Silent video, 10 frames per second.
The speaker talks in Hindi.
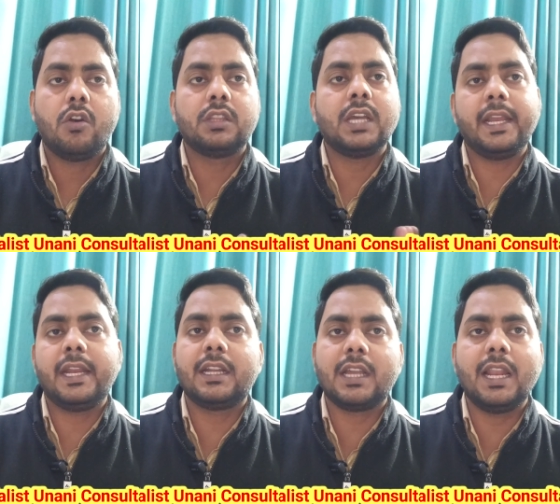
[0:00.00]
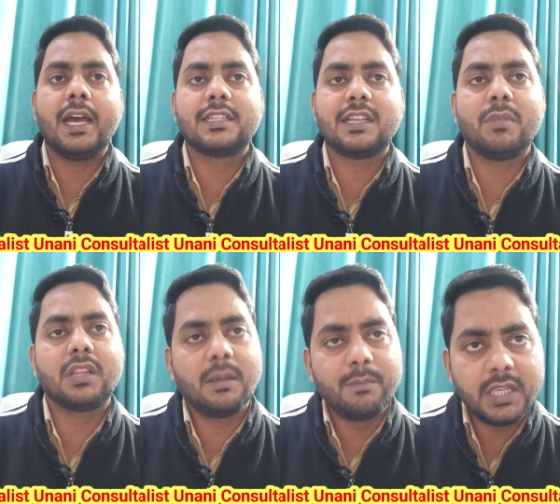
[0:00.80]
और थायराइड का इलाज का
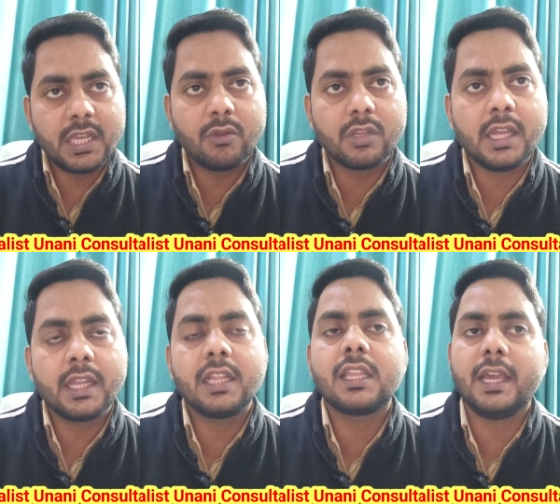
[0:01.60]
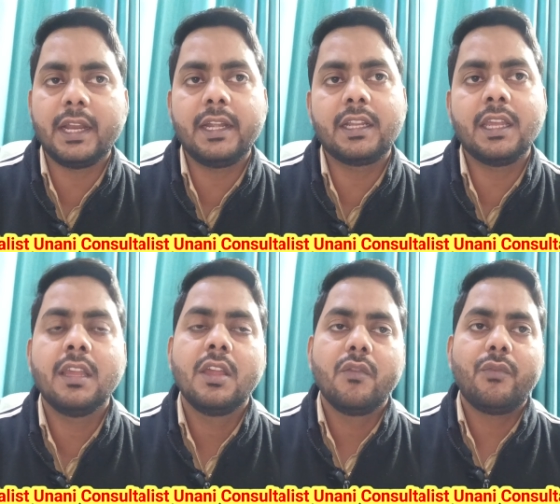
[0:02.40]
मतलब भी यही होता है कि थायराइड के
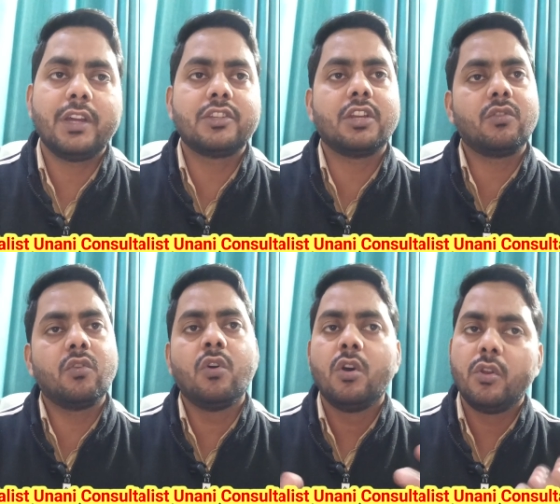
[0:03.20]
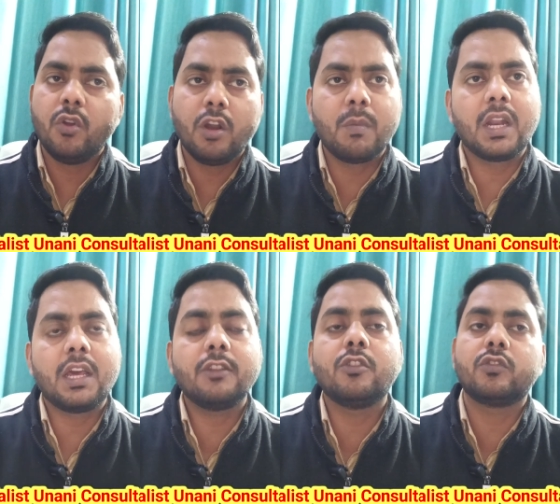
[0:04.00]
फंक्शन को नॉर्मल
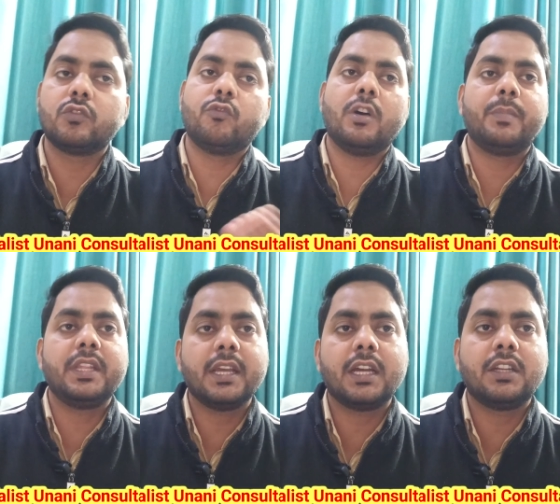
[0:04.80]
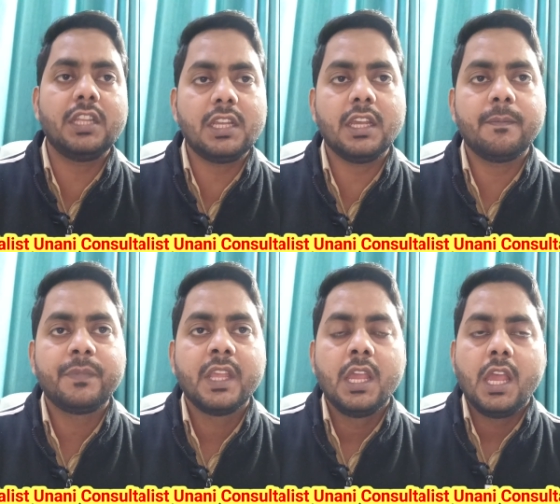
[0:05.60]
कर दो तो वो अपनी जगह ठीक है
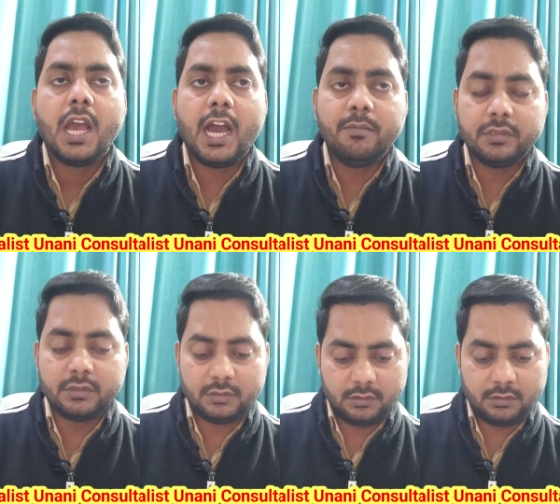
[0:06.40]
अब